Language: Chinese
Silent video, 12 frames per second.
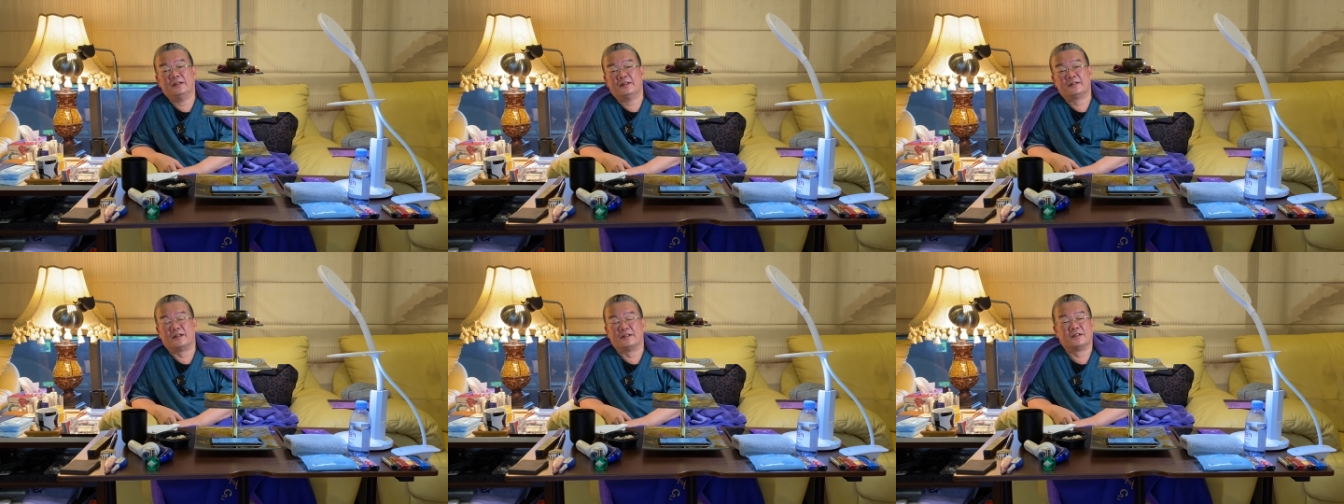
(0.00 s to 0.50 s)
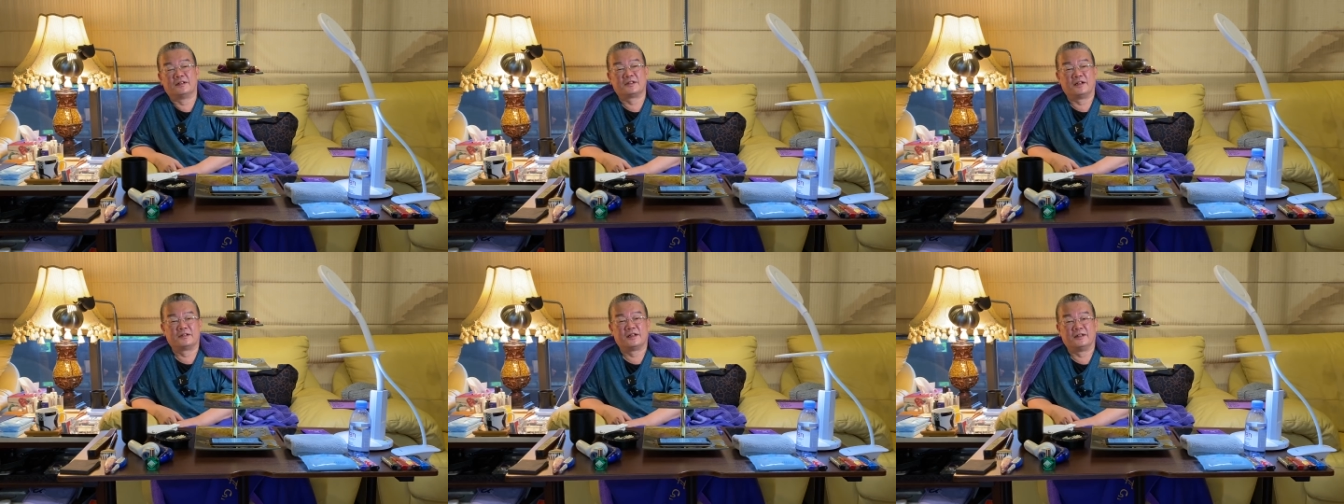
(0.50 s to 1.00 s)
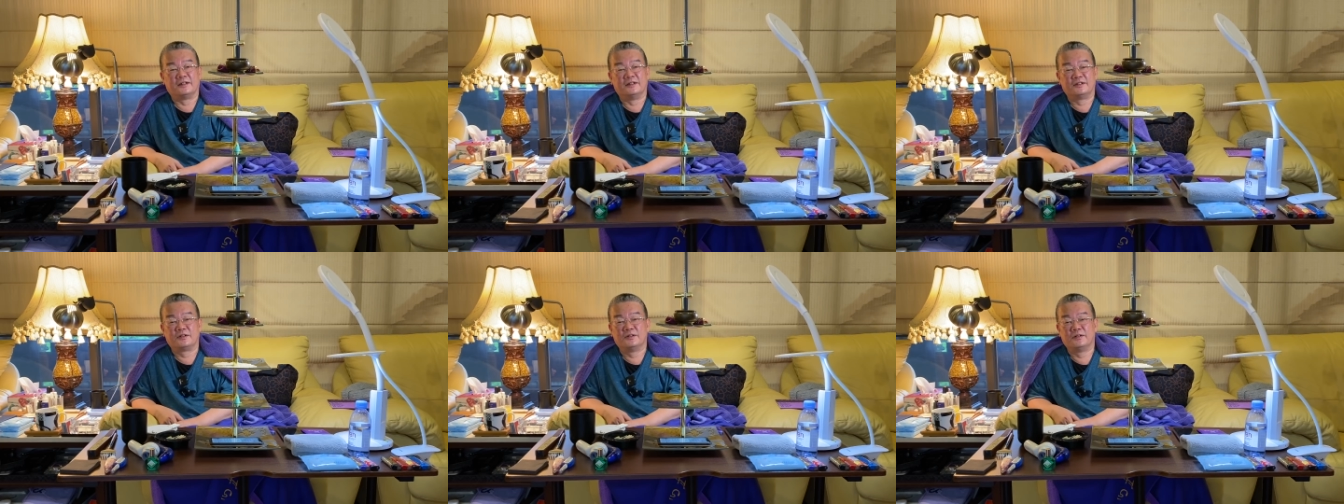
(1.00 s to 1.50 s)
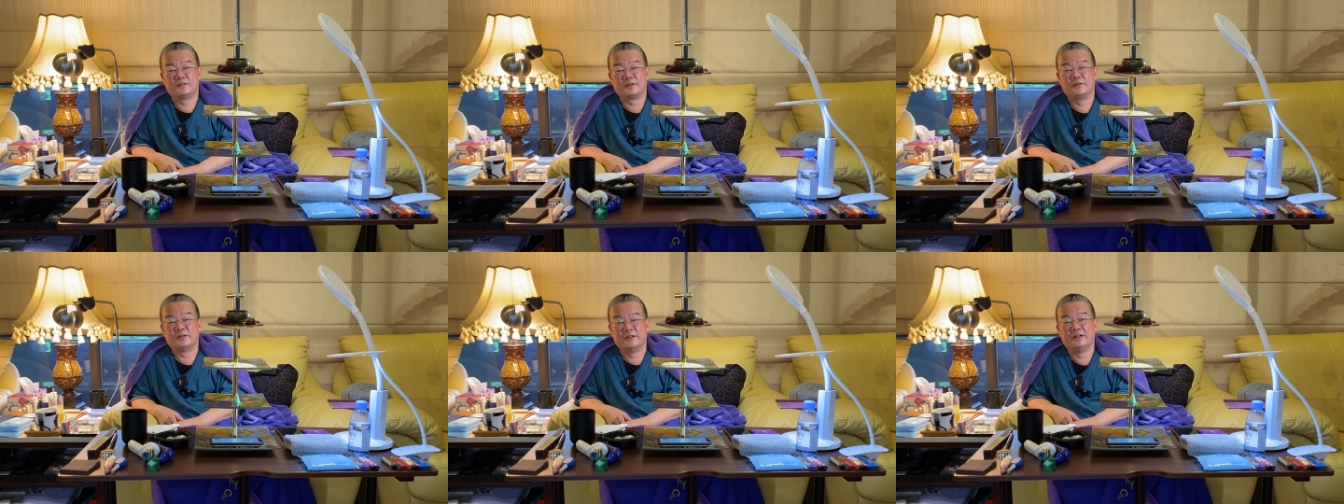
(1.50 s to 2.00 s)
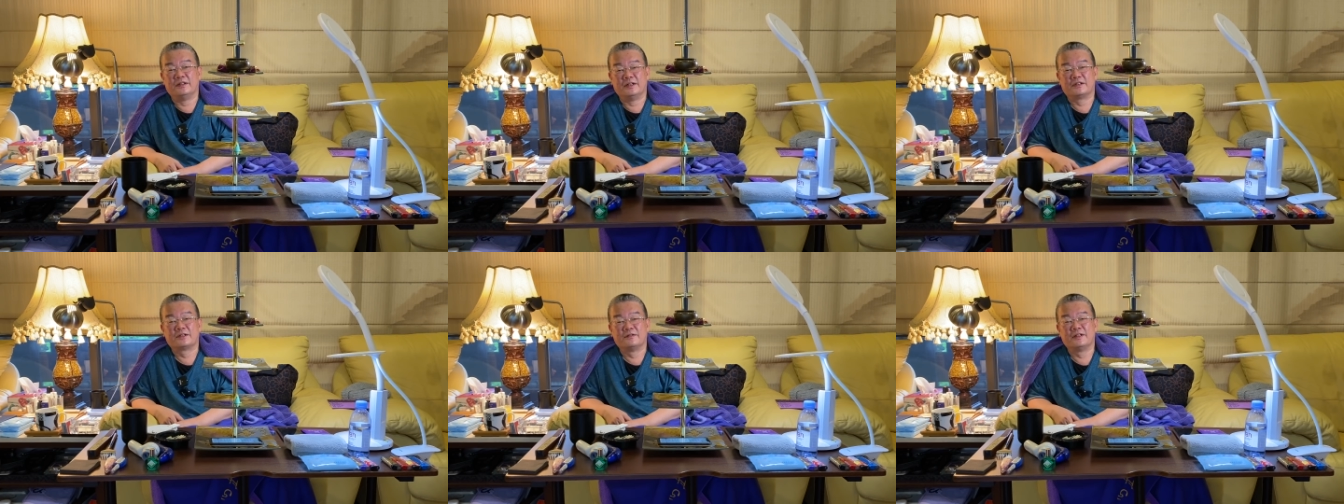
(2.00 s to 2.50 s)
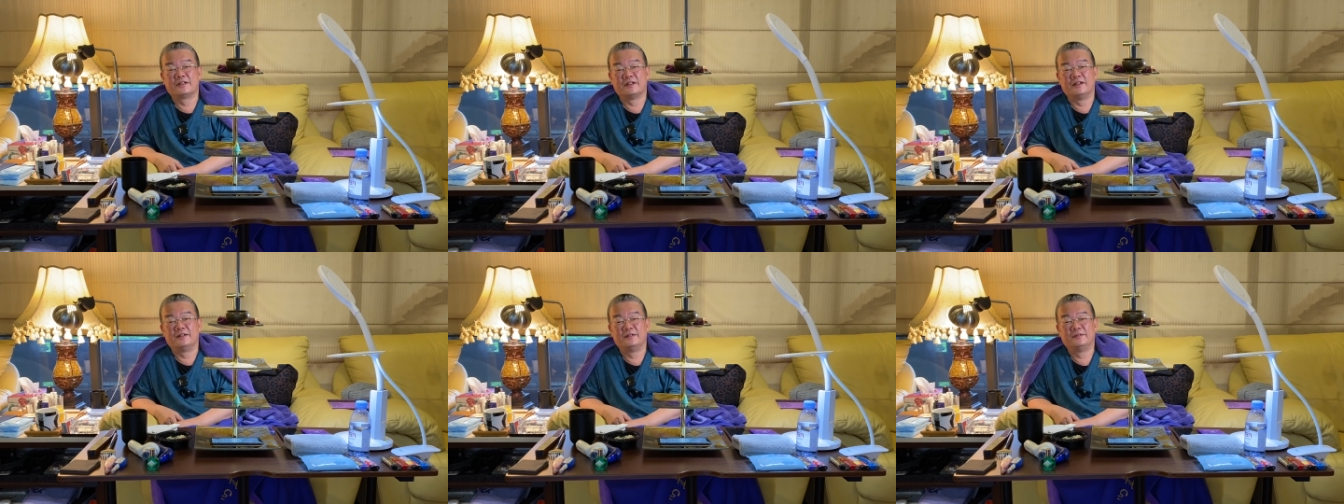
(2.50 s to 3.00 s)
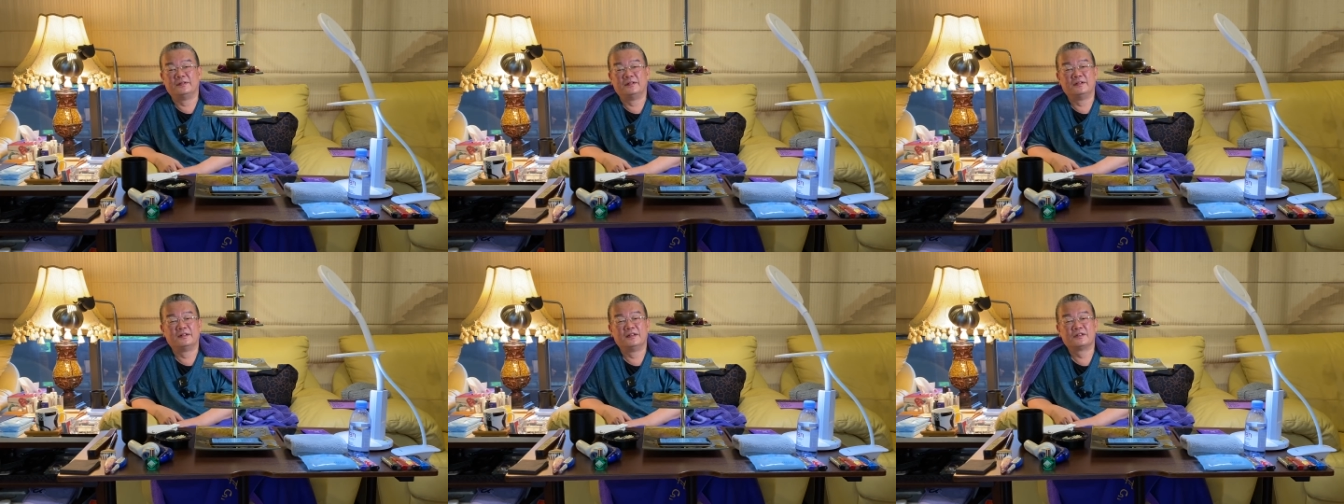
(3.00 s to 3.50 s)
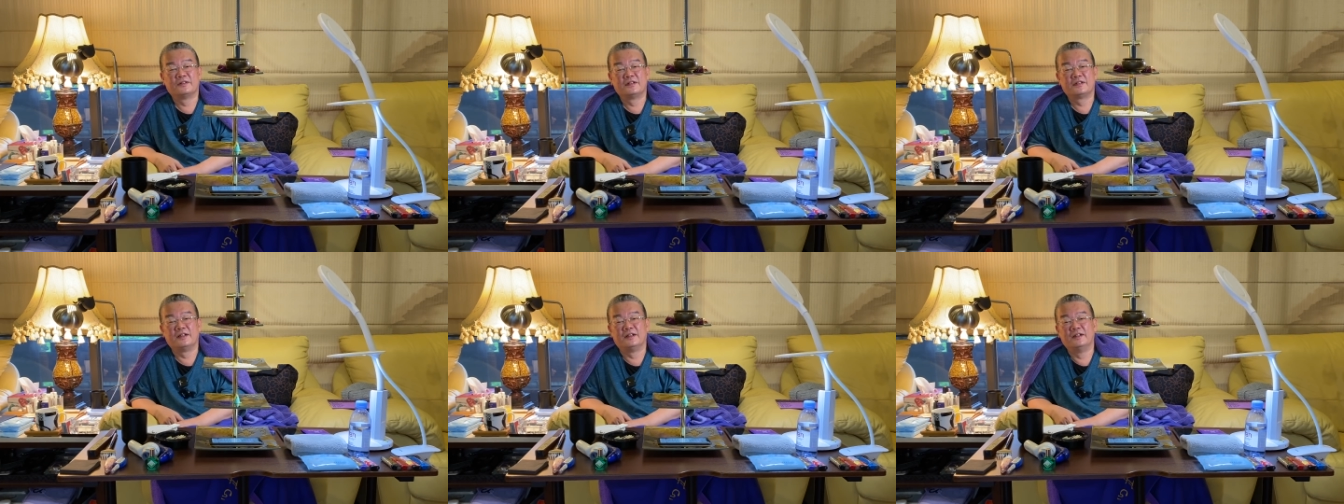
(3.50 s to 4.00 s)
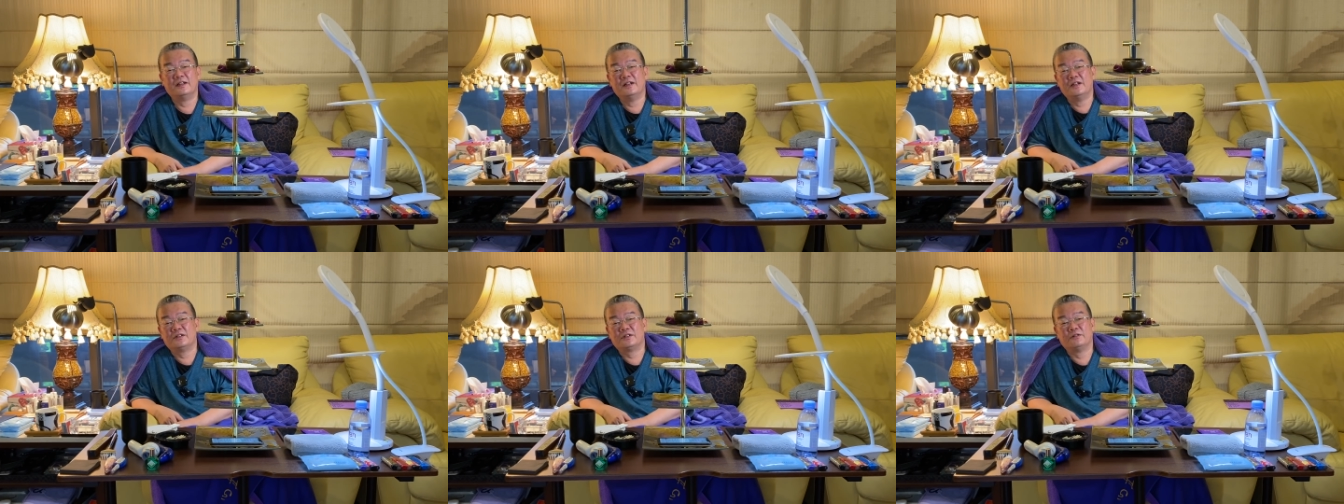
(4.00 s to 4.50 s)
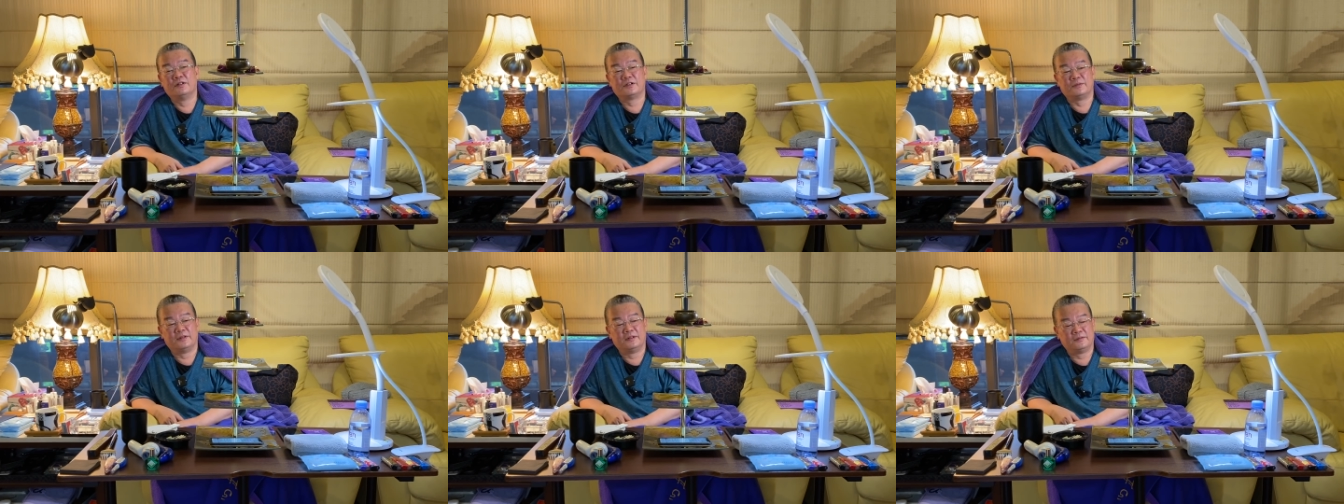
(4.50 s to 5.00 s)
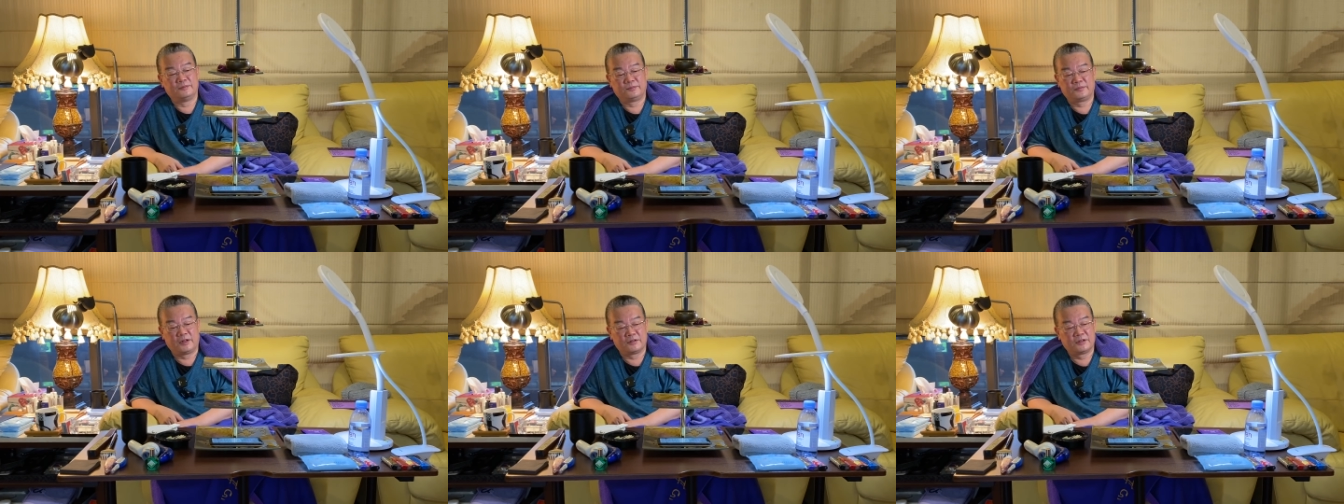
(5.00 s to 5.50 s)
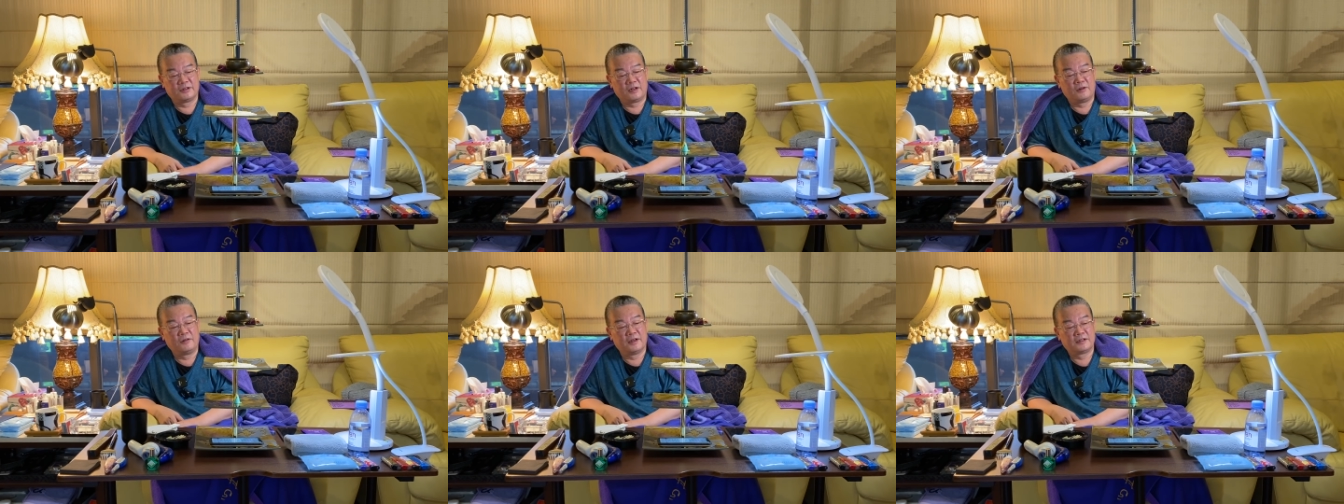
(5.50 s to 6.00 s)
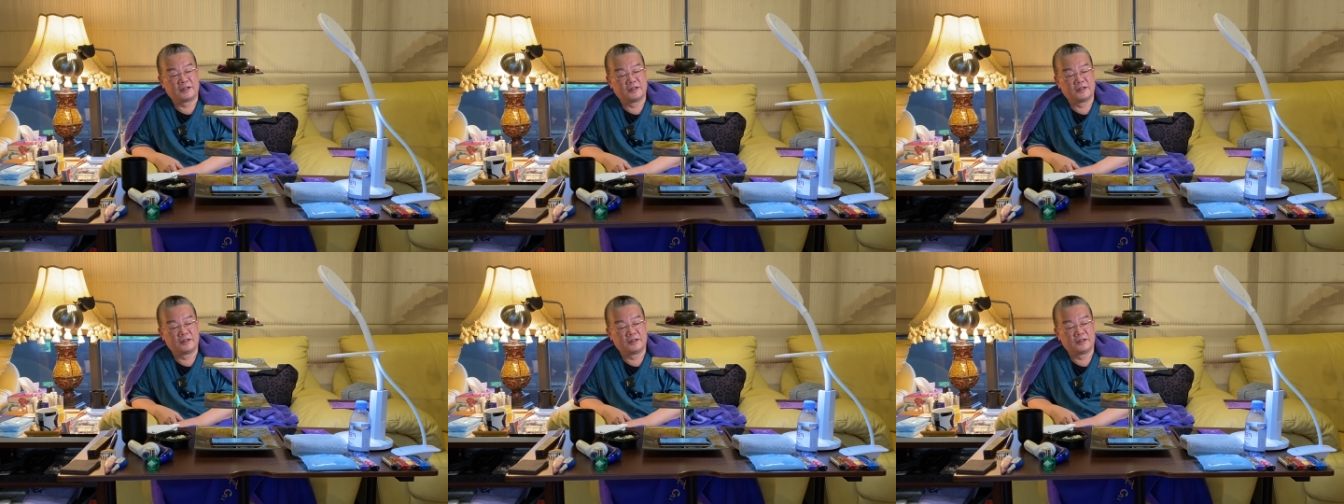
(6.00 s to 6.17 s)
常常常常呢，就就也也是会这样，哦，也是会这样，所以为什么导师到后来常